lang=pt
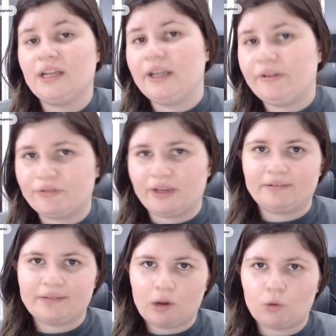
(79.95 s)
Enfim,
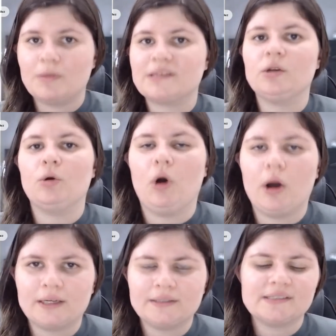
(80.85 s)
tem algumas
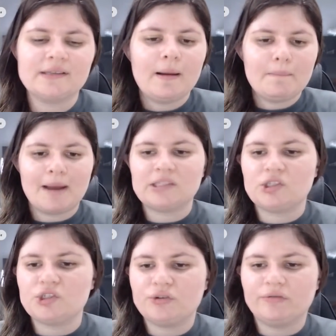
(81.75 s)
incógnitas, mas a
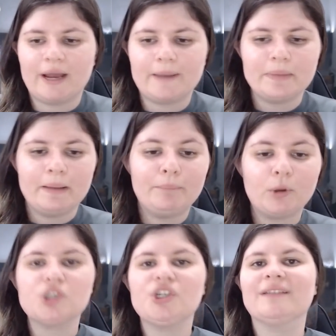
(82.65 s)
gente vai
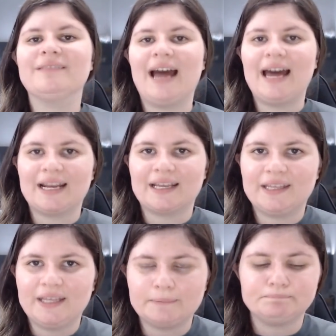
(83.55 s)
projetar
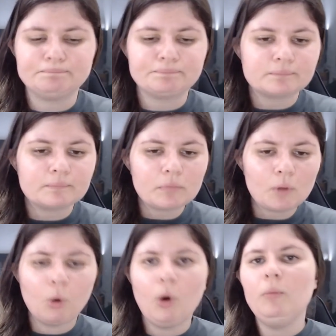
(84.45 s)
aqui
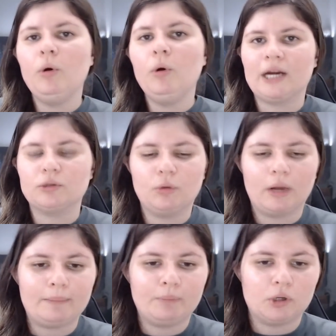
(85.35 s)
como o Ricardo
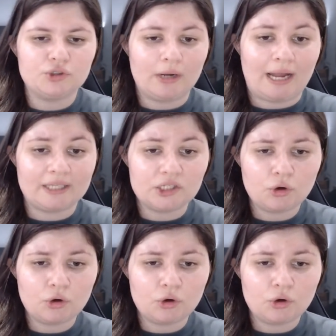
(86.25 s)
Goulart pode jogar. Deixa eu